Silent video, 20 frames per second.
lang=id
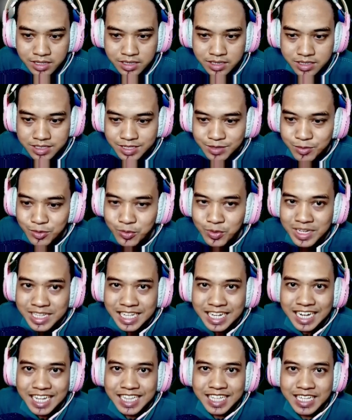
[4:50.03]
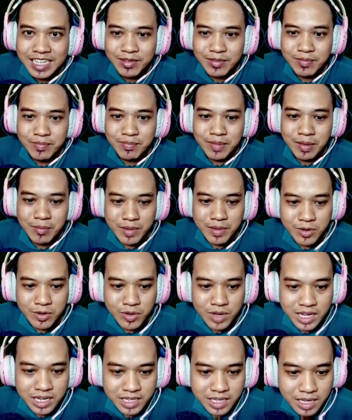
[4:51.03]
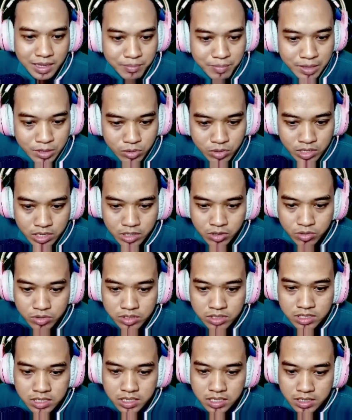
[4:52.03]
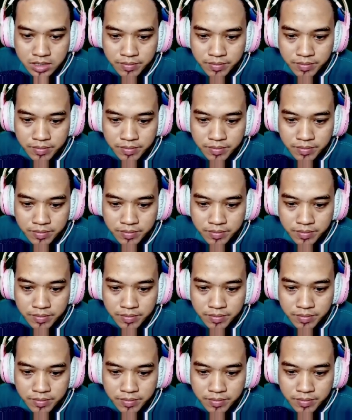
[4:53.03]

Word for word: sebelum kita nanti memerlukannya pintunya dikunci